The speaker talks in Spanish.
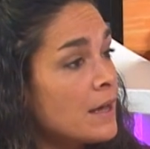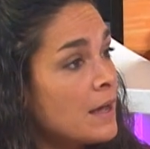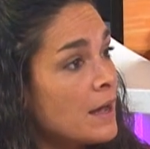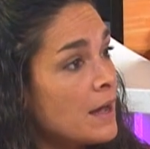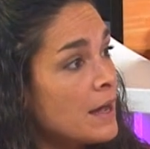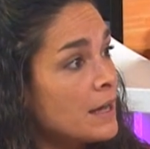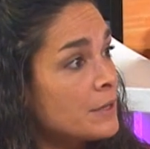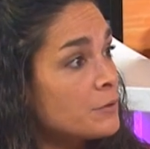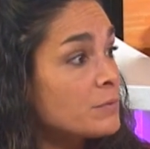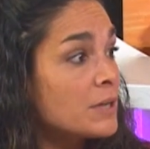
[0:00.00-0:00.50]

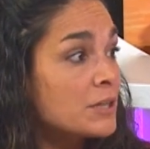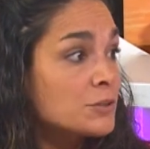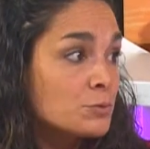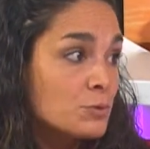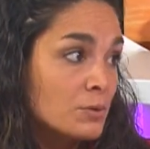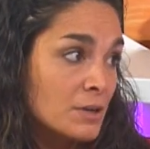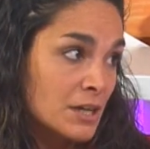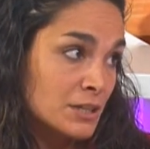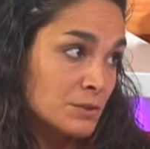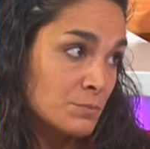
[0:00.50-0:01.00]
hay unas
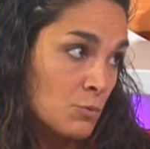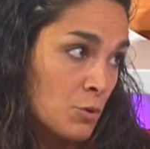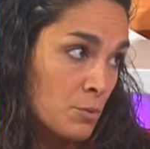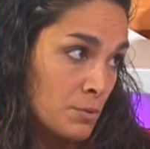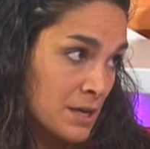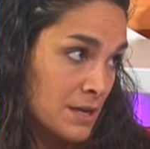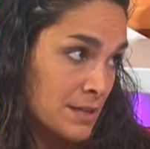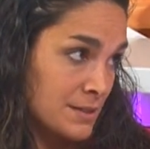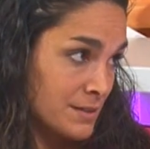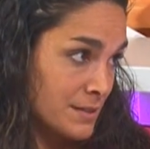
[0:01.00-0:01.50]
urnas
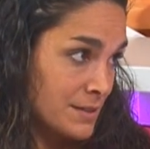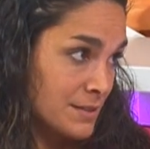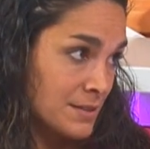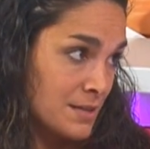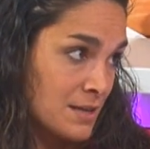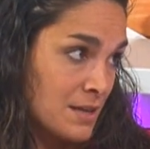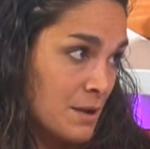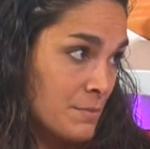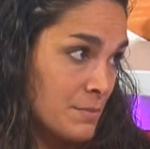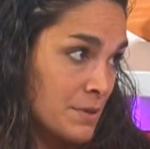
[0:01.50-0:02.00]
móviles que
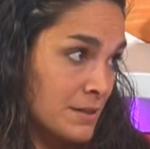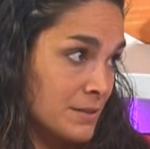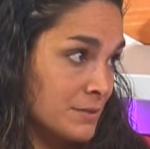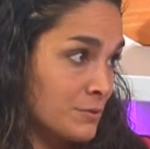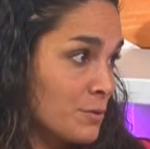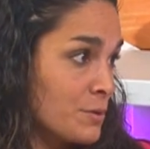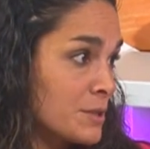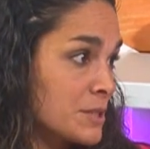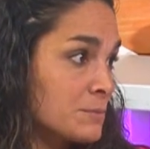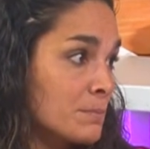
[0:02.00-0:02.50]
se llaman,
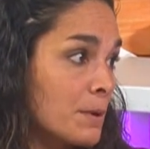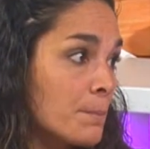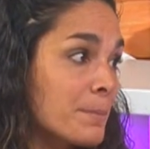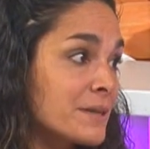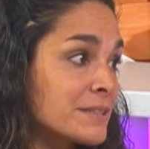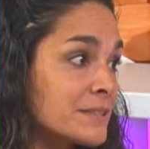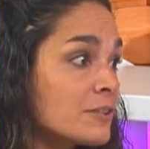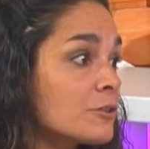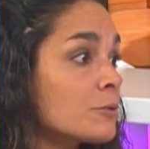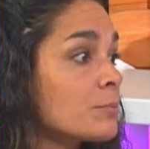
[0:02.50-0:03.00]
entonces van
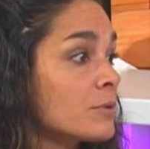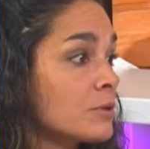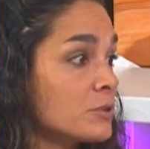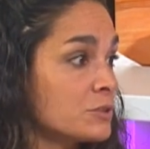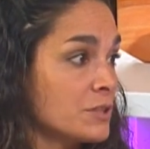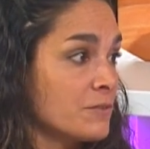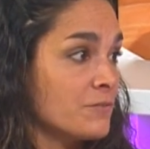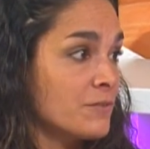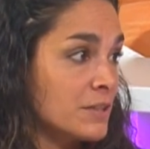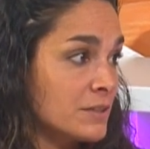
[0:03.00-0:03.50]
pasando por los
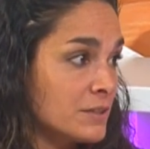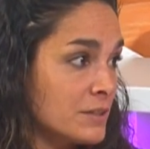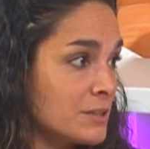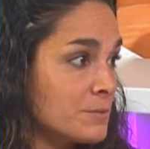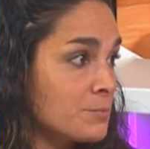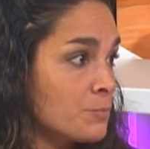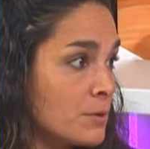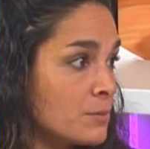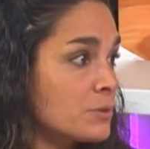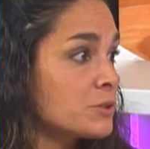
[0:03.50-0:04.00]
diferentes
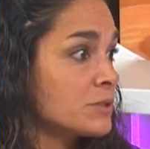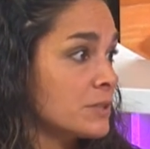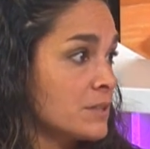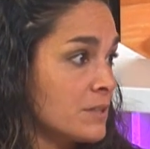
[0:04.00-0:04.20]
pueblos en